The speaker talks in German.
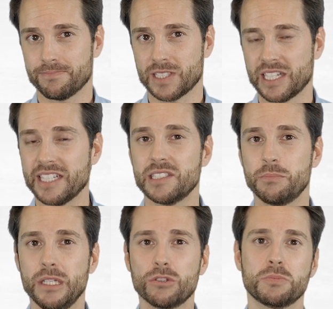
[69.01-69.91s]
Das heißt, die
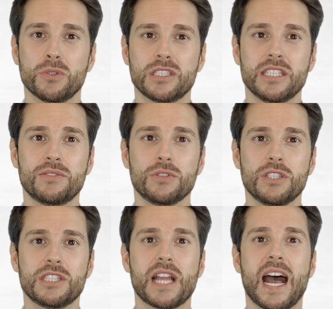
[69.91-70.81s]
Bildungspolitik
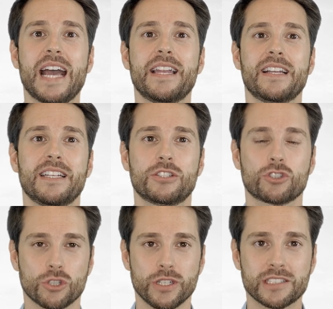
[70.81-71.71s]
wird nicht einheitlich
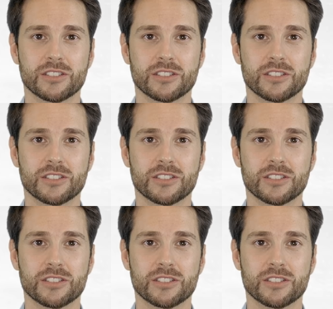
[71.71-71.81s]
gesteuert,